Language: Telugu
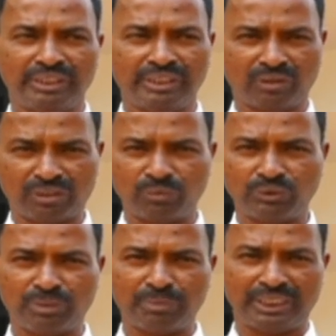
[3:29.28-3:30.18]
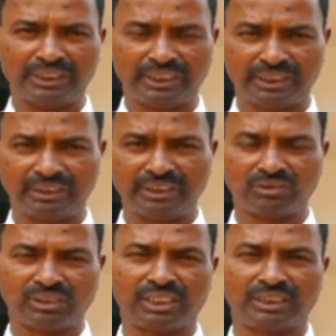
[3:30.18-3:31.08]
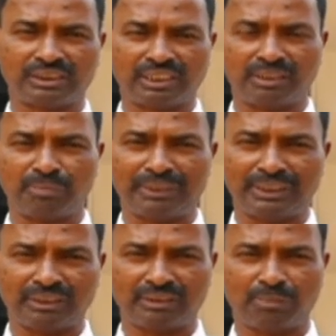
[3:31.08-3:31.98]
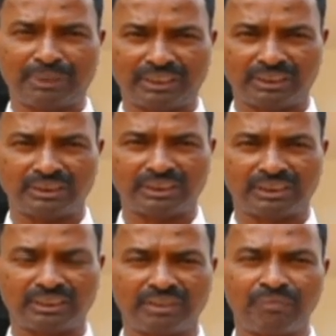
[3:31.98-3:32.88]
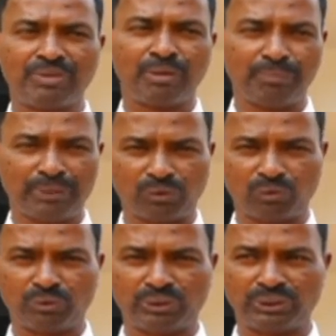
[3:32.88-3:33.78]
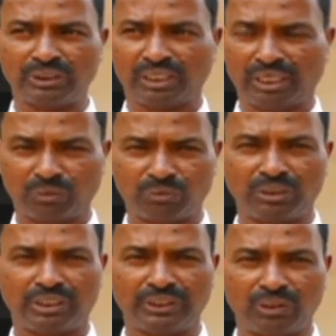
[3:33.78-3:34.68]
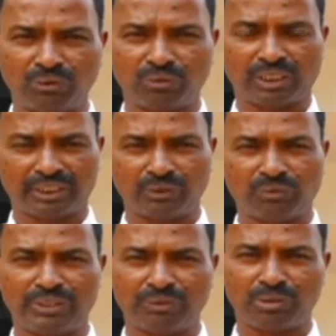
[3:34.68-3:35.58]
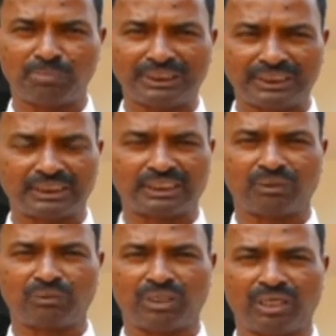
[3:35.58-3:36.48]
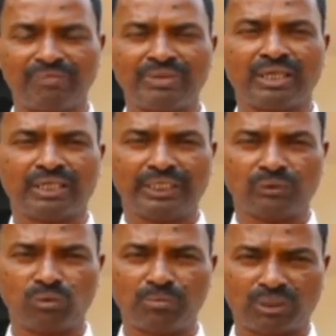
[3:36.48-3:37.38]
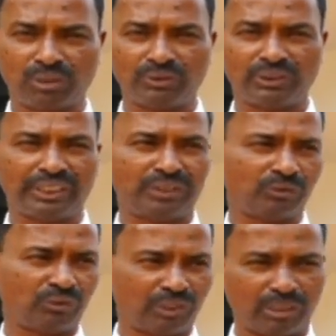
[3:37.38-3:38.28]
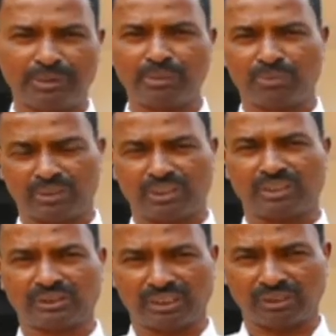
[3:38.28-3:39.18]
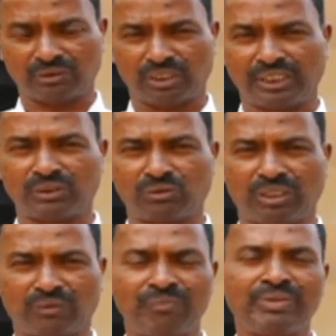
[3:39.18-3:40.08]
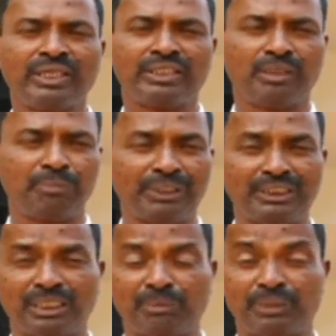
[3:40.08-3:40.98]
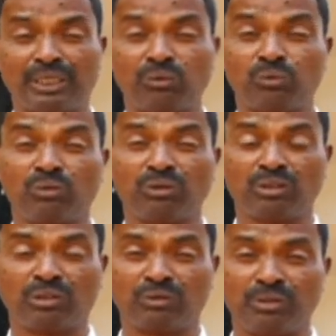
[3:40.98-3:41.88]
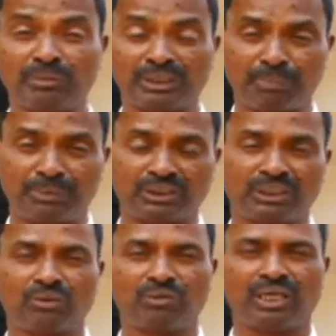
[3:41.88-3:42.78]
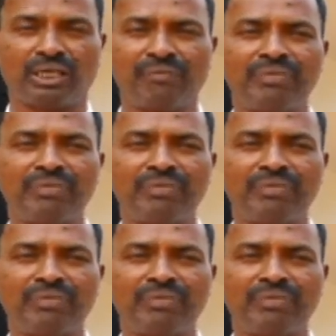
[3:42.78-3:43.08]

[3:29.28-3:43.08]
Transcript: ఈ యొక్క ఉద్యమాన్ని నీరు నీరుగార్చడానికి పెద్ద ఎత్తున ప్రయత్నం చేసింది మేకులు కొట్టింది రాకుండా నీళ్లు కరెంటు అన్నీ కూడా బంద్ చేసినా కూడా రైతులు మొక్కవం ధైర్యంతో నిలబడి పోరాటాలు సాగిస్తున్నారు ఇలా బీజేపీకి అనుకూలంగా ఉన్నటువంటి మిత్రపక్షాలు కూడా